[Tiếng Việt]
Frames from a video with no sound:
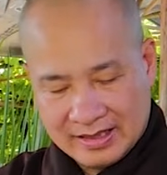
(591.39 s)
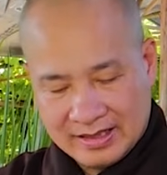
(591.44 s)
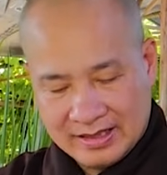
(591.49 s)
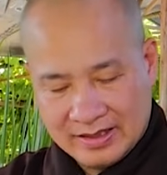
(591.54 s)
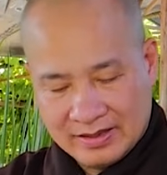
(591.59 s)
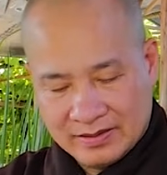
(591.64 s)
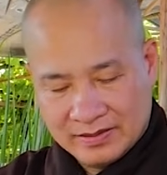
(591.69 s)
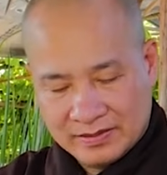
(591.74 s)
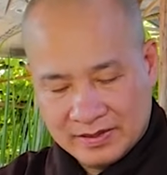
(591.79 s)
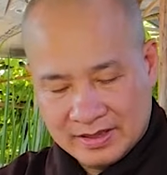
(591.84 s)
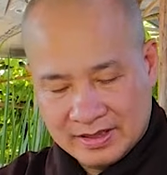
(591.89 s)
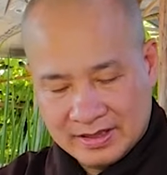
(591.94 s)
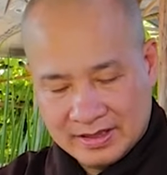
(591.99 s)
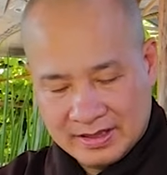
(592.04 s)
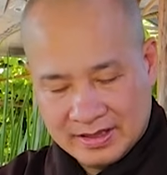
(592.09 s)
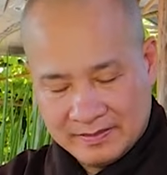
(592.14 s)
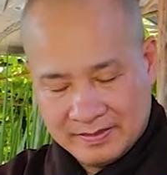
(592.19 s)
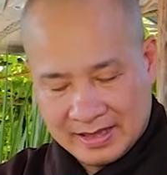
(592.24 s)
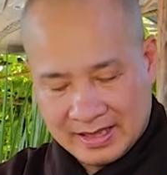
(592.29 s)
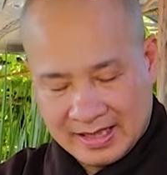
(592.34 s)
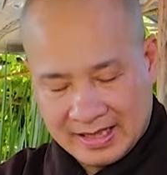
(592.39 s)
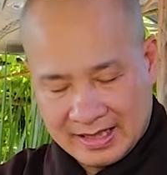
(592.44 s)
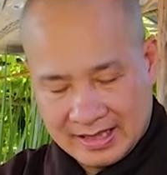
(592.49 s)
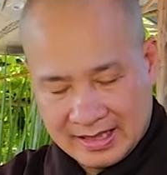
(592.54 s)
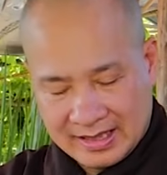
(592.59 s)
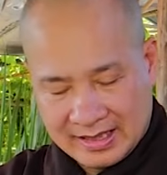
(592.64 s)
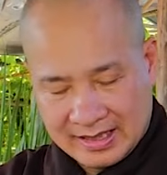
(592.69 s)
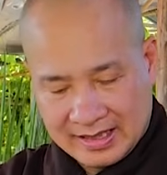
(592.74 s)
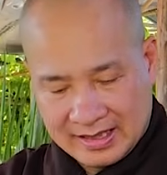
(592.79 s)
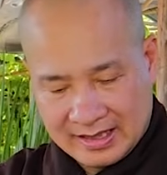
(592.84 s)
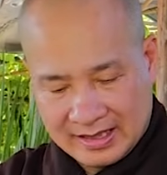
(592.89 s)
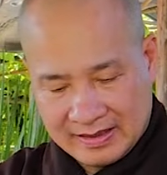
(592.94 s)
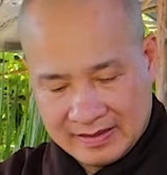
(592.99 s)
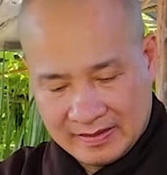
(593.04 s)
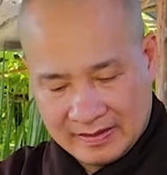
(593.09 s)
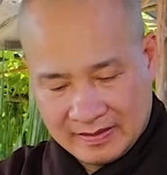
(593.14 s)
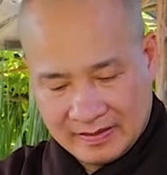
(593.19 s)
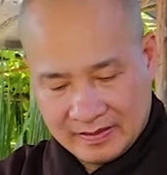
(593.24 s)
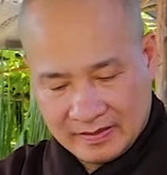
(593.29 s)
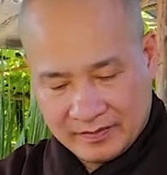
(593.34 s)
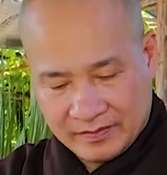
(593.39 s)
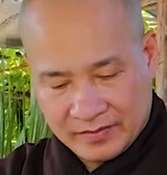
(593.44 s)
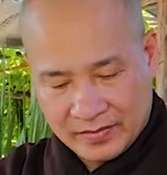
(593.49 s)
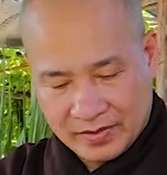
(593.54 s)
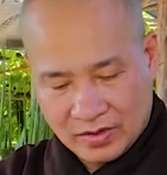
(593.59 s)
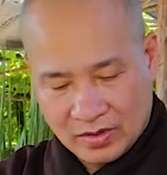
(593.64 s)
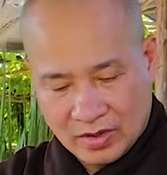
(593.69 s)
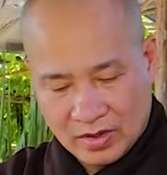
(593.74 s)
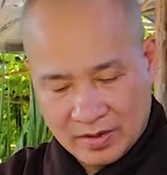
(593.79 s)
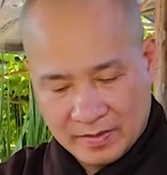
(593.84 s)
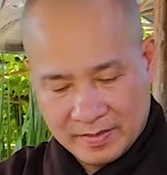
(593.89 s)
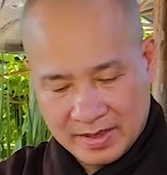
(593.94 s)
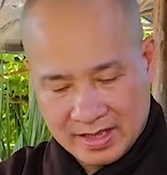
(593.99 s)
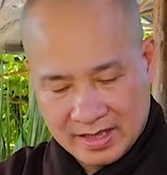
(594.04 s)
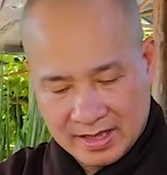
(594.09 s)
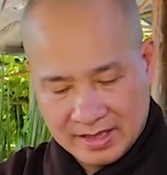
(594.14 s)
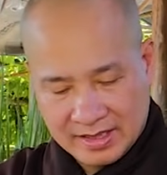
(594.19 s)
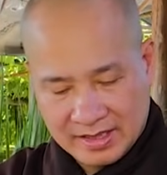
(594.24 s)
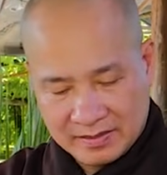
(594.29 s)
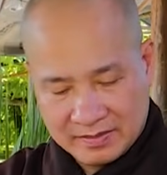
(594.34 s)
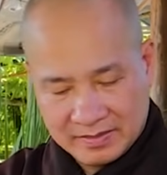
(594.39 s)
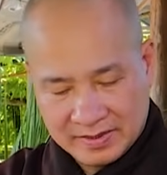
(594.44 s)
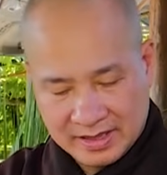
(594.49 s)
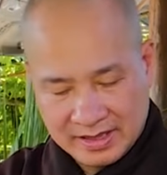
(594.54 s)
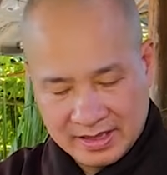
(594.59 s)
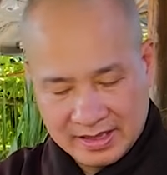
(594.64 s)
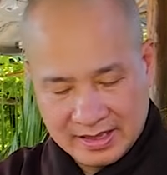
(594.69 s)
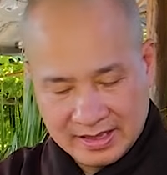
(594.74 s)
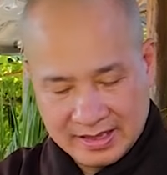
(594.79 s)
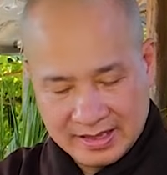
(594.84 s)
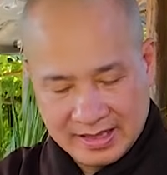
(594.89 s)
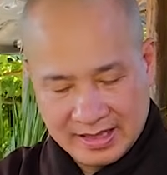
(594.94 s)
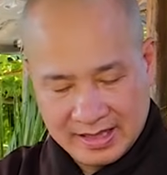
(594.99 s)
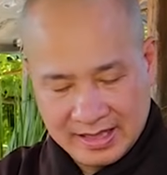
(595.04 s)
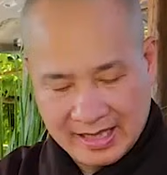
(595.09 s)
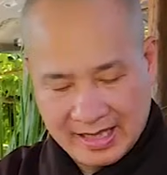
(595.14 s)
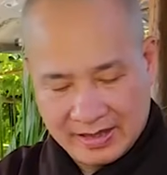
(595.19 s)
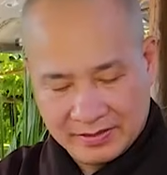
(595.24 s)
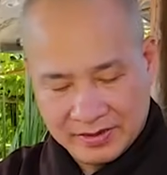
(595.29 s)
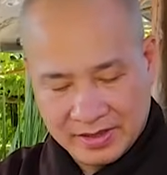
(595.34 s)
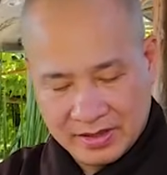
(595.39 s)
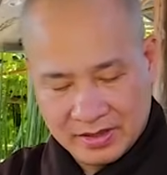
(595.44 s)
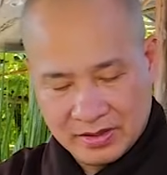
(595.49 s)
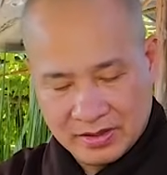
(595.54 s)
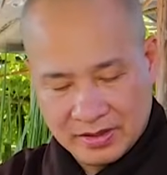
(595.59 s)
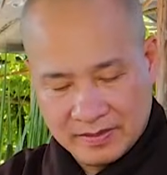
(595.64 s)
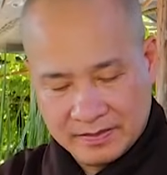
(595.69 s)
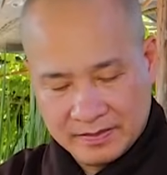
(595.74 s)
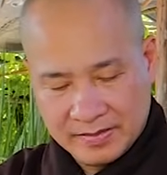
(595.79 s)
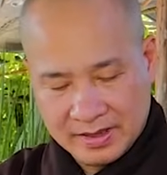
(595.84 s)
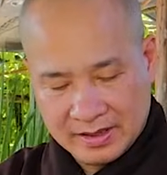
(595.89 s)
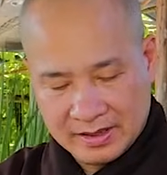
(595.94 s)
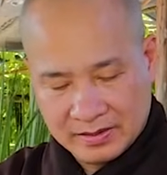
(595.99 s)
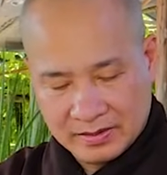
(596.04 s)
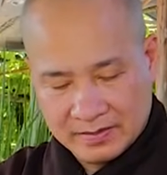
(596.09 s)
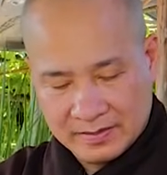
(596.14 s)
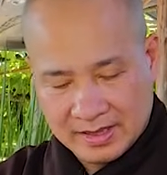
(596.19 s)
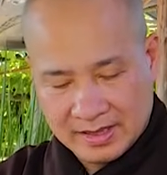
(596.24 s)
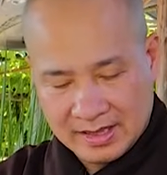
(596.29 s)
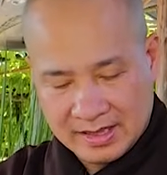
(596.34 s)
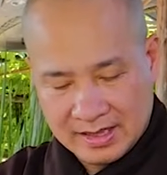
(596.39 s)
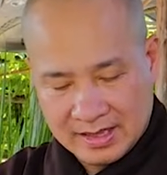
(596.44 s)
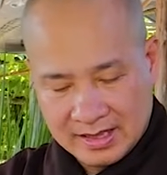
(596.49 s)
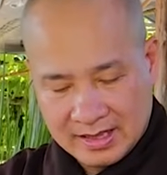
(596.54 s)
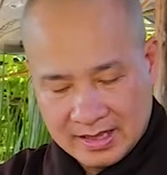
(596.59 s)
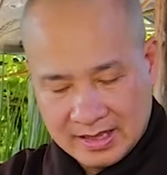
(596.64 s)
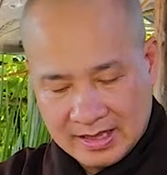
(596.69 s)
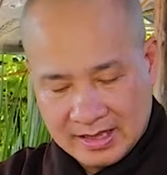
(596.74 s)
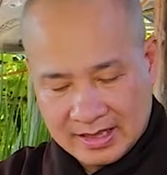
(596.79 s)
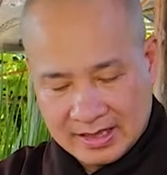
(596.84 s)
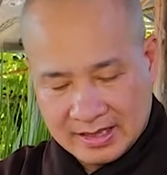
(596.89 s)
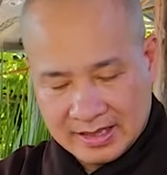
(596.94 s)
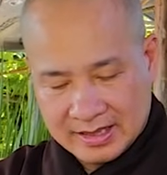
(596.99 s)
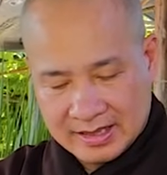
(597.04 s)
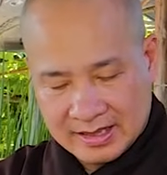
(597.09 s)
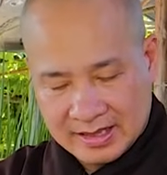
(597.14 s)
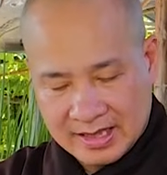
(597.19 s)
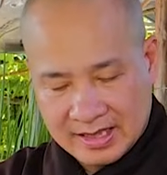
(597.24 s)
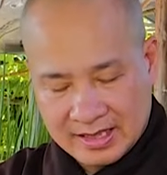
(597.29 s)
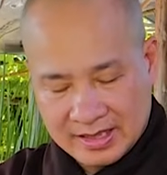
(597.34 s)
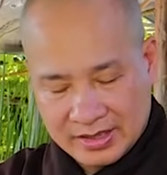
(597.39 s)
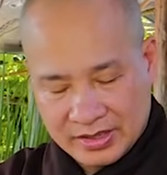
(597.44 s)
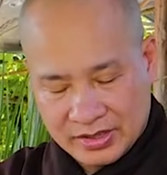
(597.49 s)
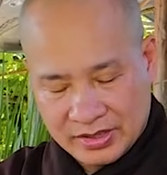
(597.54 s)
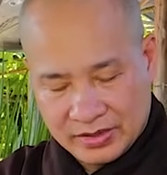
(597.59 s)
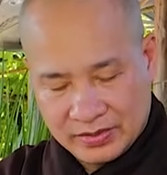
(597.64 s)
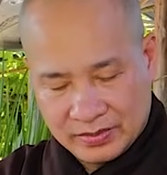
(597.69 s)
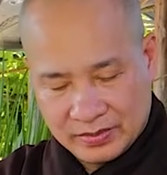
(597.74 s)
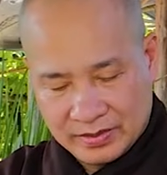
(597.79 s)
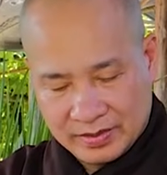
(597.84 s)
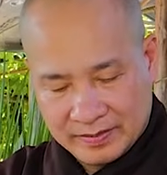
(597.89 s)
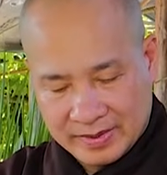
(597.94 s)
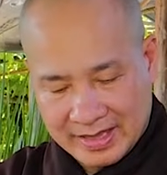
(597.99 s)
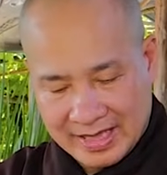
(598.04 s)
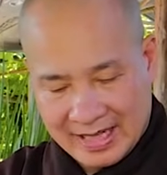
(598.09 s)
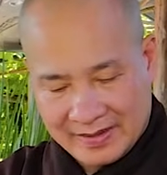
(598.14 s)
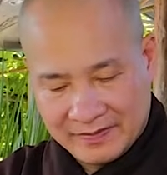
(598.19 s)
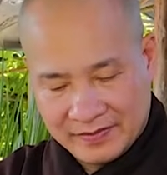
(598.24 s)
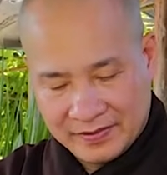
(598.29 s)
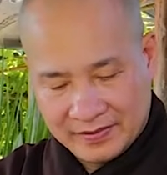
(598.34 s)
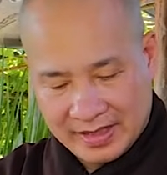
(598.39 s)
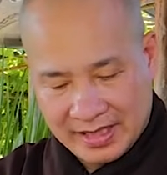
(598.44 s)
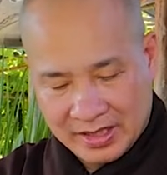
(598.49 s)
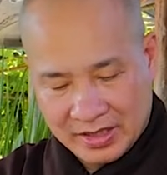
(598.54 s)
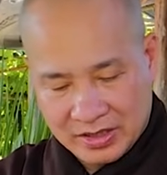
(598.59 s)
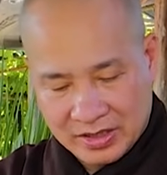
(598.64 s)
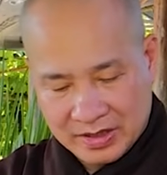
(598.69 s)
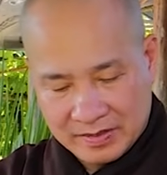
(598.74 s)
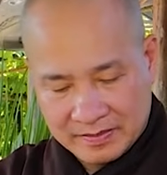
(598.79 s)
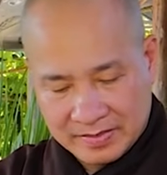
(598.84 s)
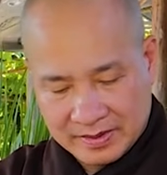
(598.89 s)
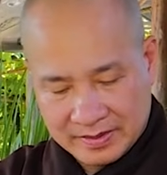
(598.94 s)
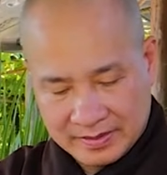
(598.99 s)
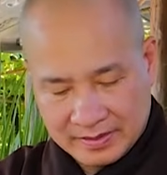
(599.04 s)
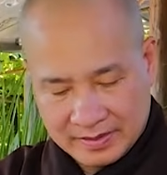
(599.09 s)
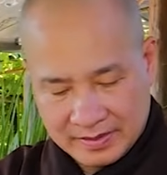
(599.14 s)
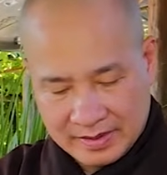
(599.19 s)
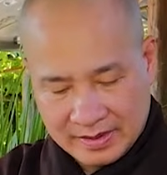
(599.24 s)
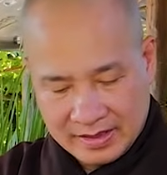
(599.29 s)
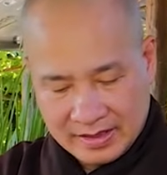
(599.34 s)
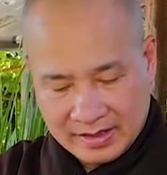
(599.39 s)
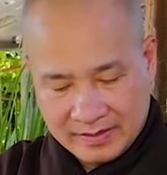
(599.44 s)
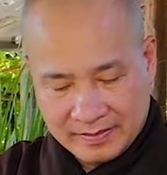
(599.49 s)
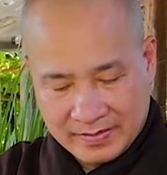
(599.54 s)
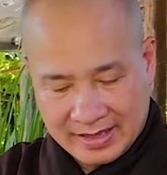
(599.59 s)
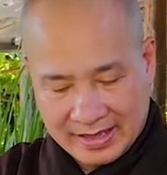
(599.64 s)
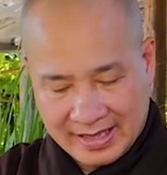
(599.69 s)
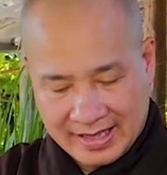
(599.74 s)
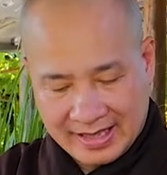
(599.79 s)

Ví dụ như mình ăn à, cơm á, ở trong cái chất gạo, chất cơm á, của mình á, cái đường rất là nhiều, nên mình giảm không ăn cơm. Mình